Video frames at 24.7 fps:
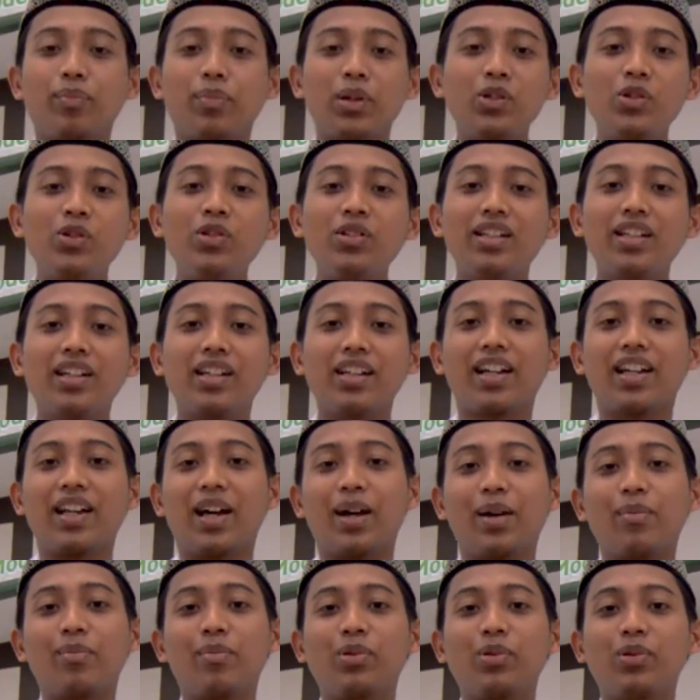penuh dengan
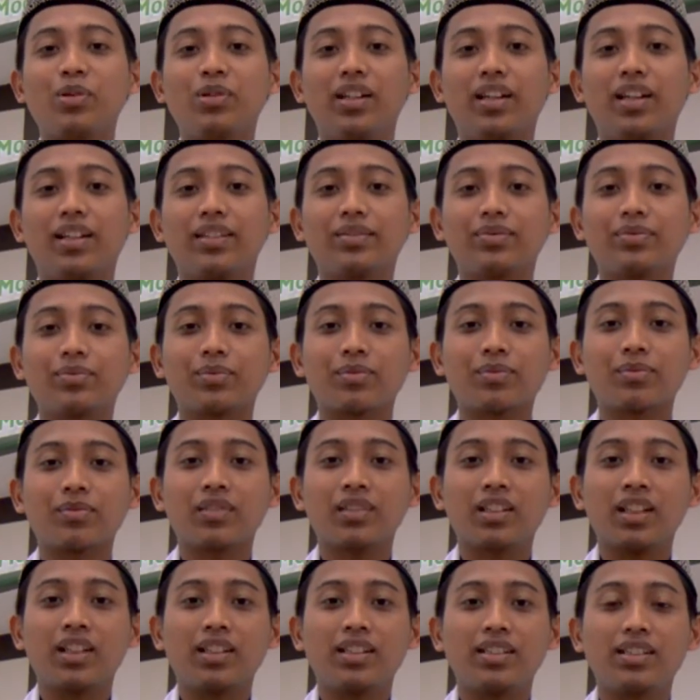ampunan.
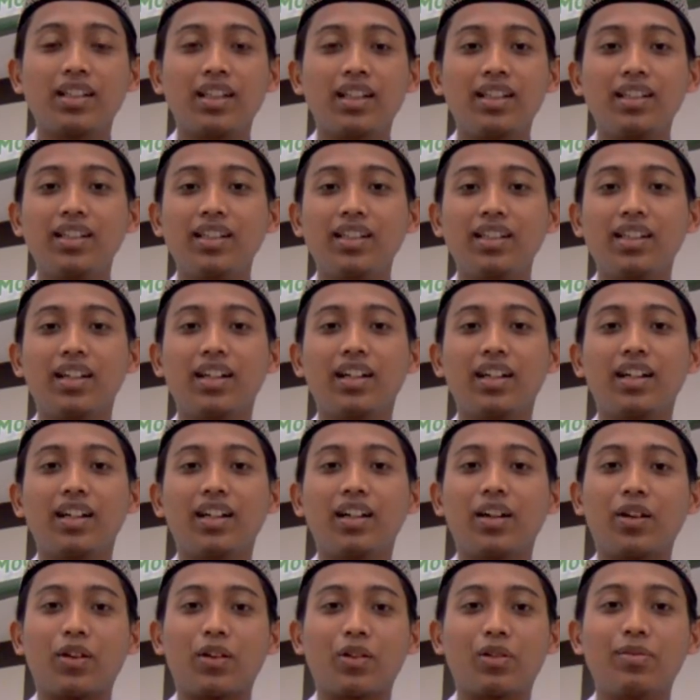Sehingga
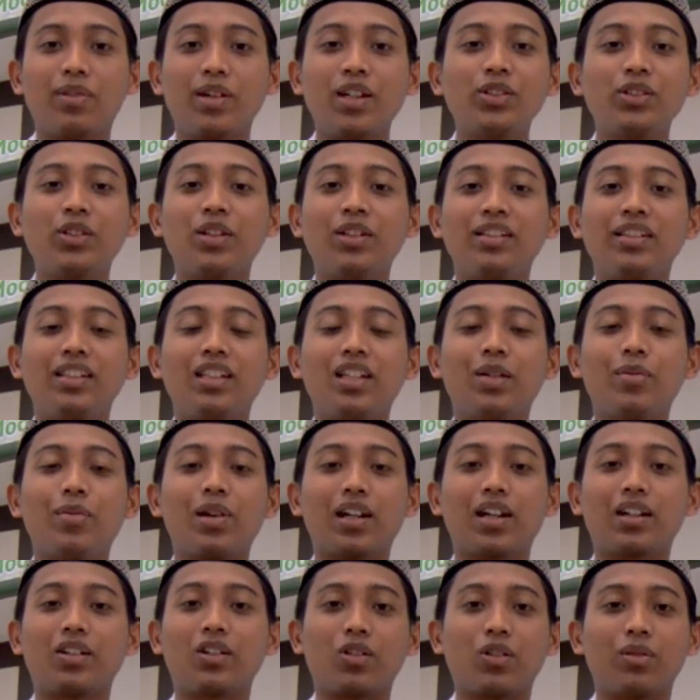Ramadan
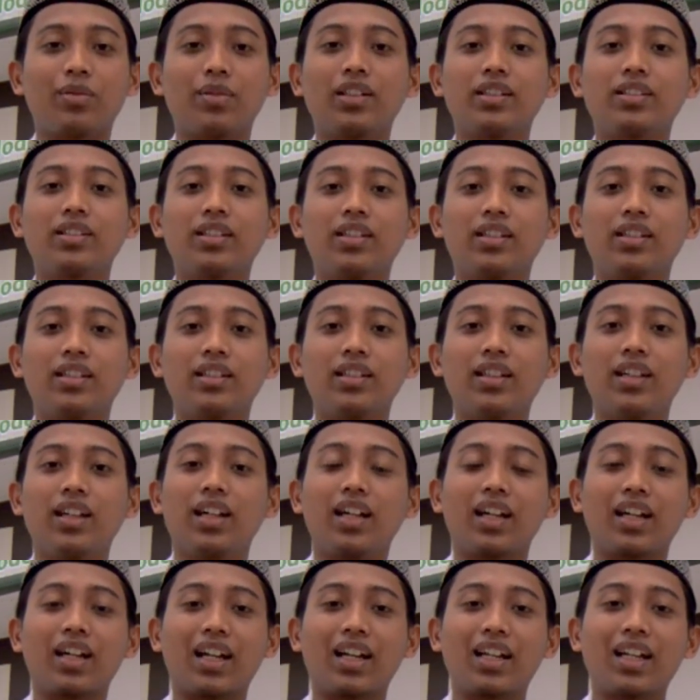dinamakan Ramadan
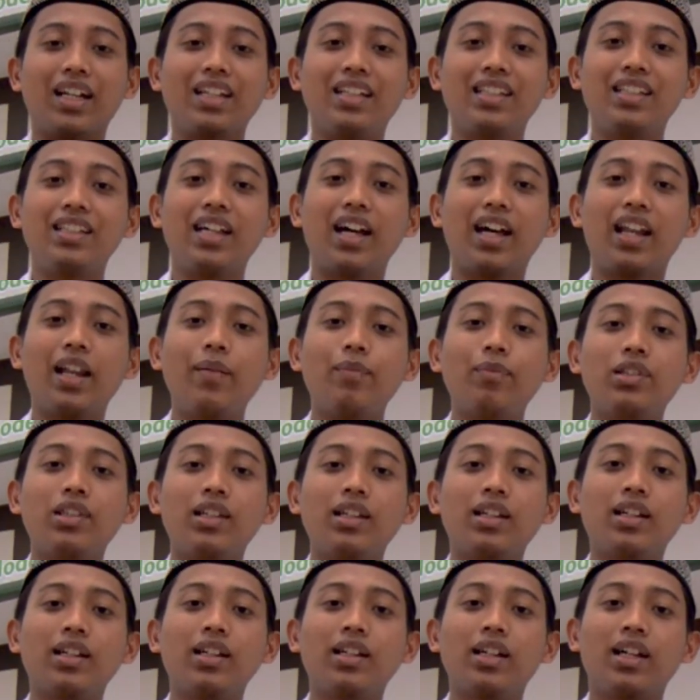karena di
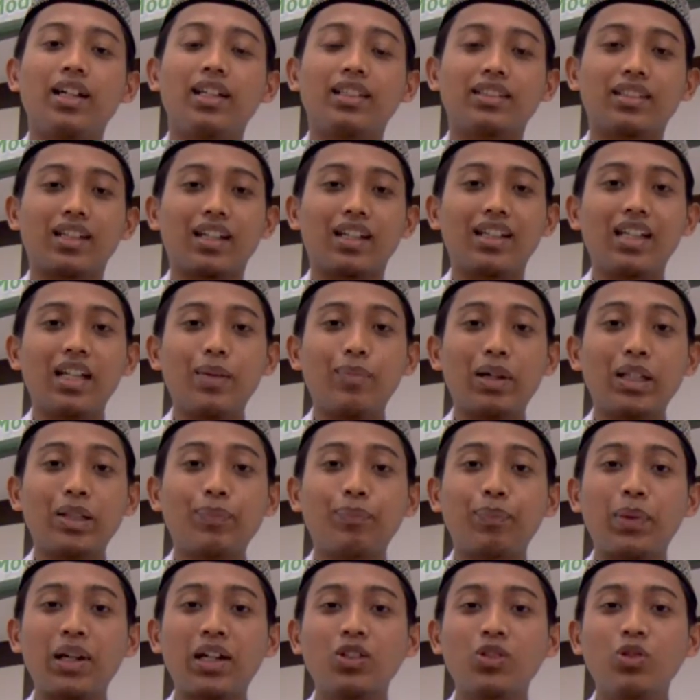dalamnya
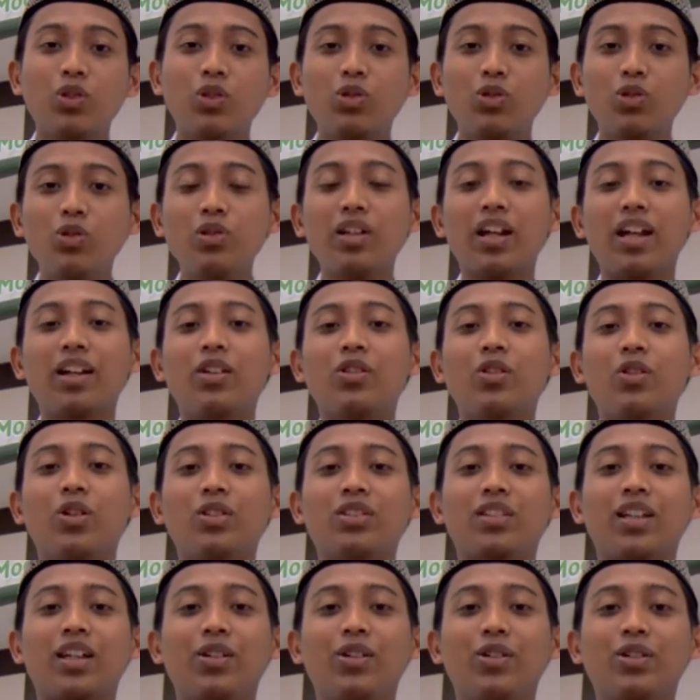terdapat pengguguran
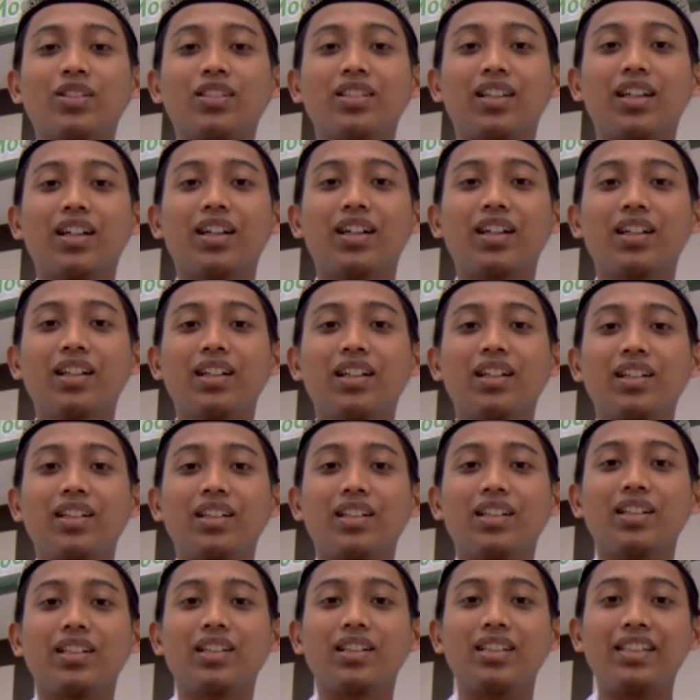dosa-dosa
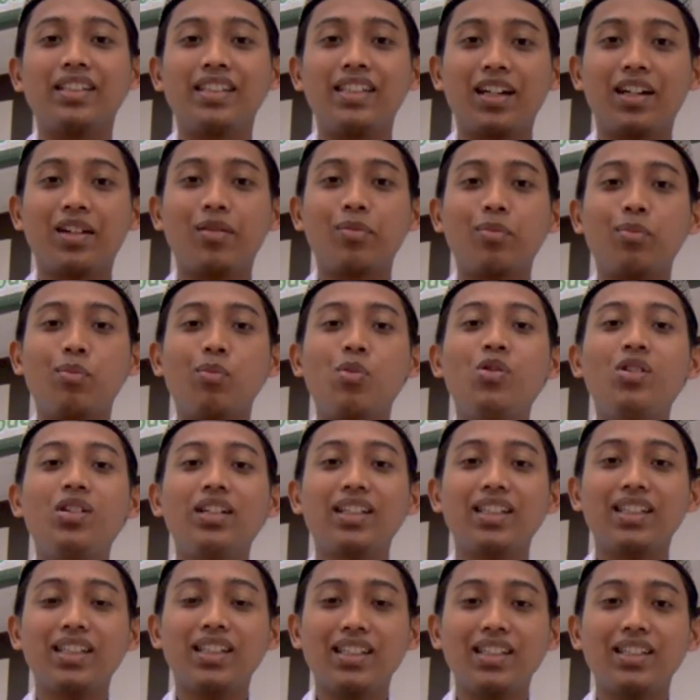yang
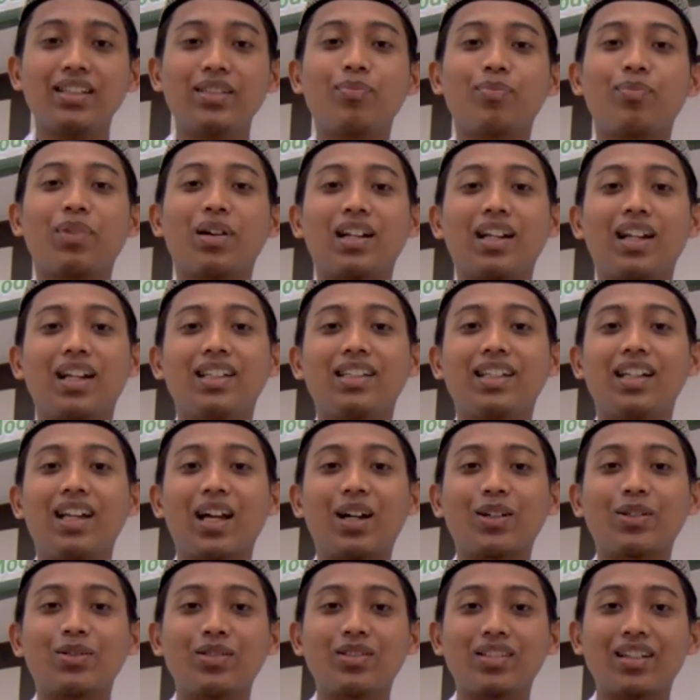mungkin pernah
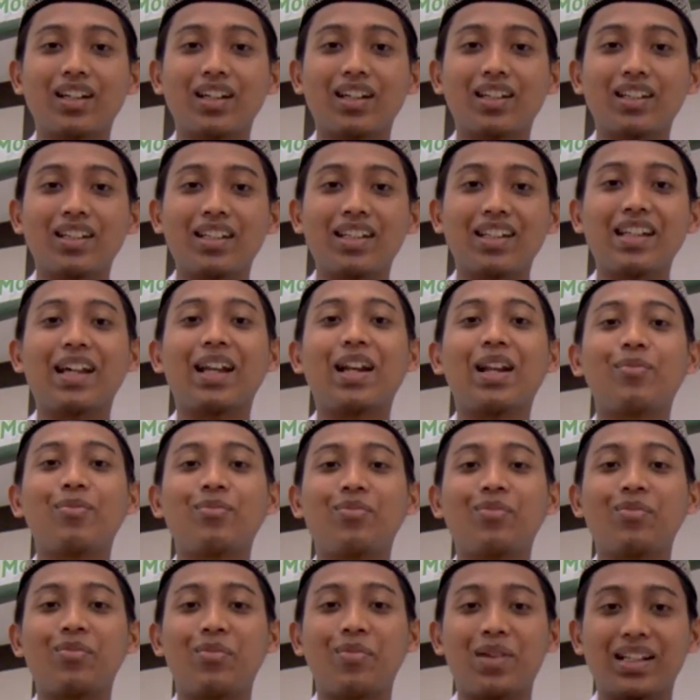dilakukan
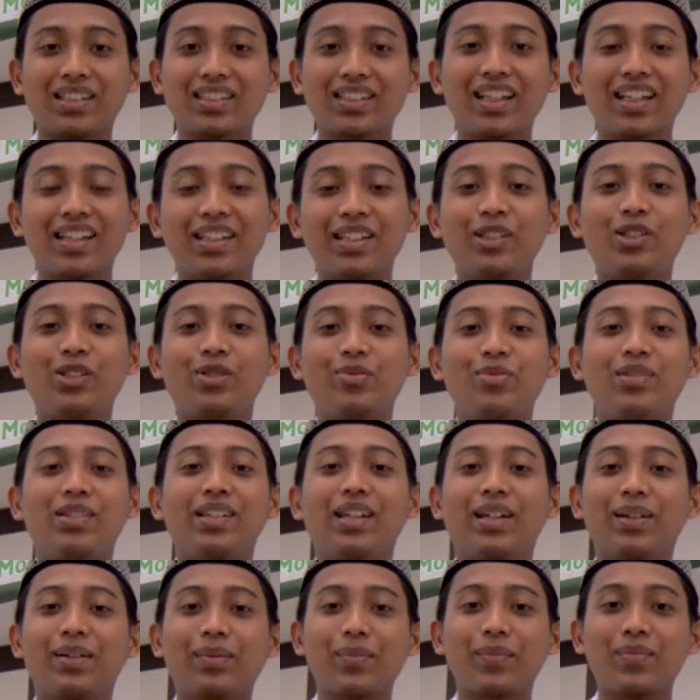dalam masa
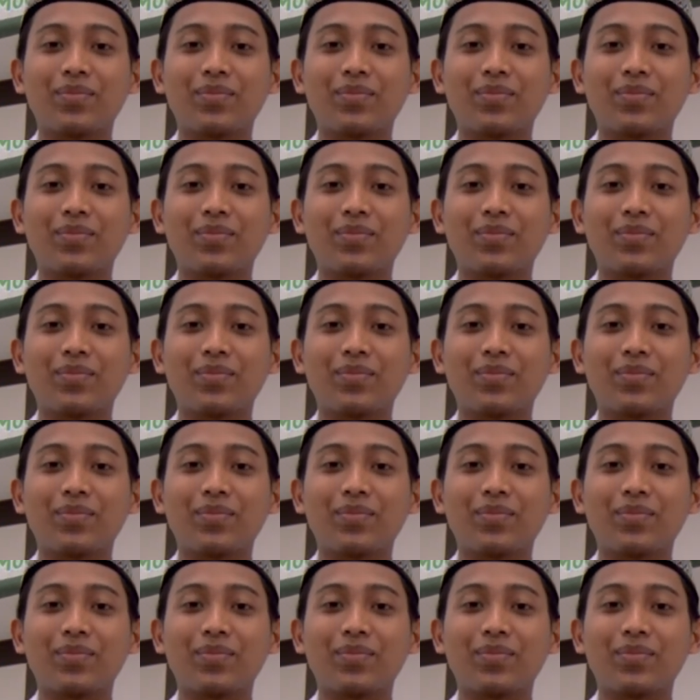hidupnya.